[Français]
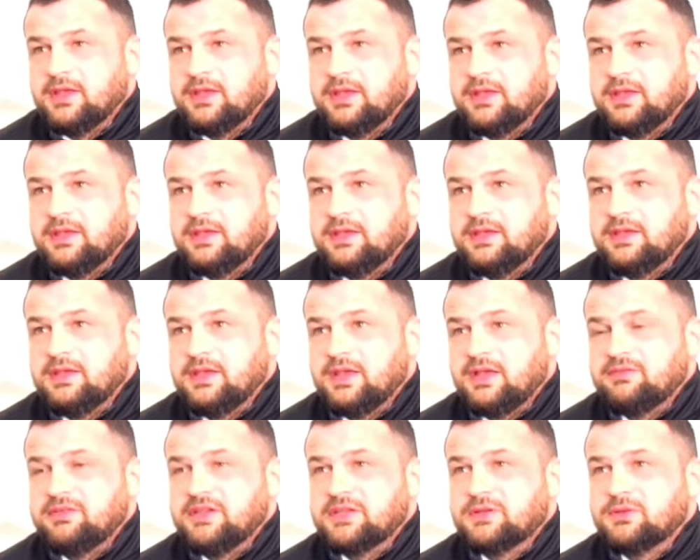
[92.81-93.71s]

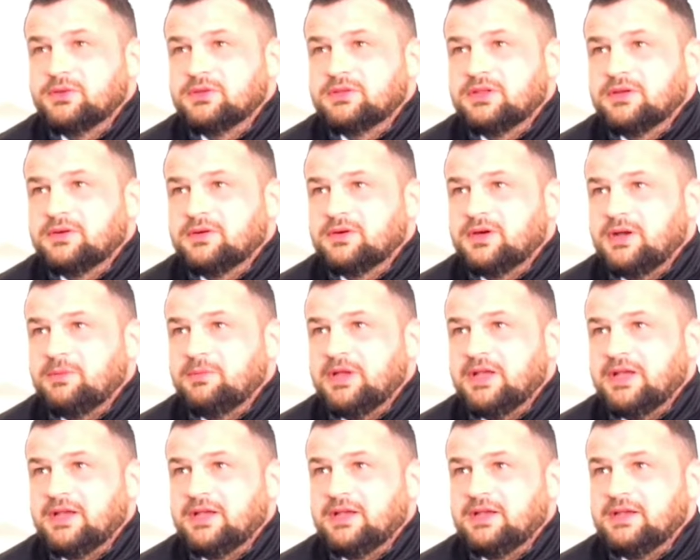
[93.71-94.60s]
Et avec le temps, ah
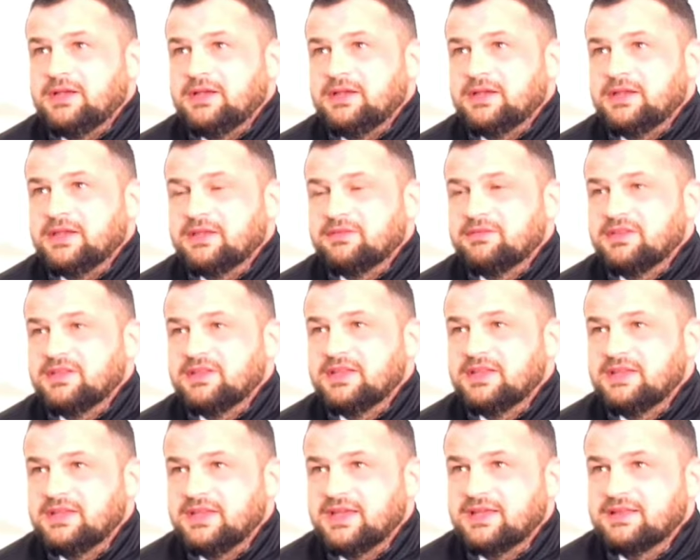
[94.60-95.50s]
ben, il y avait
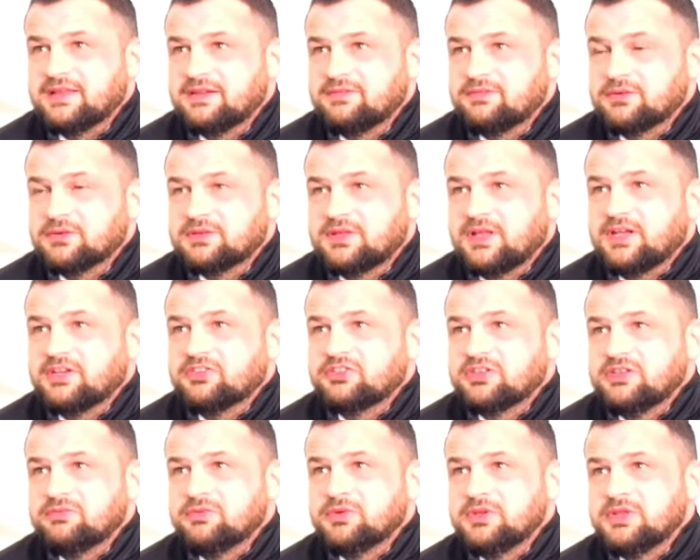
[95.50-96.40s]
des liens
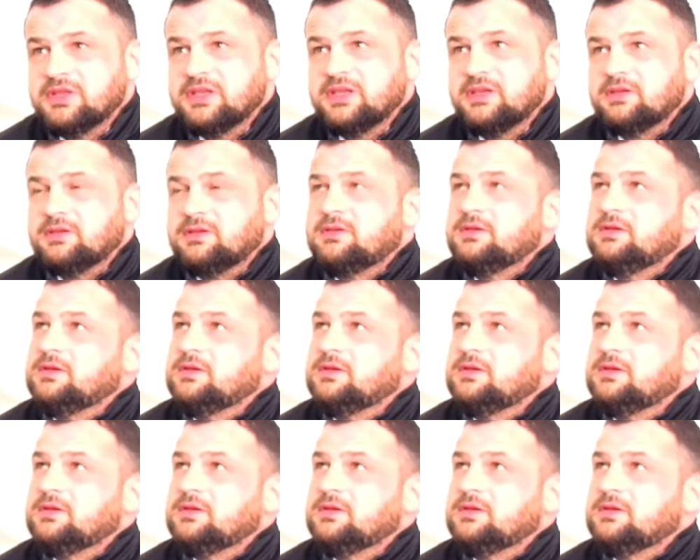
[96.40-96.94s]
d'avantage qui venaient.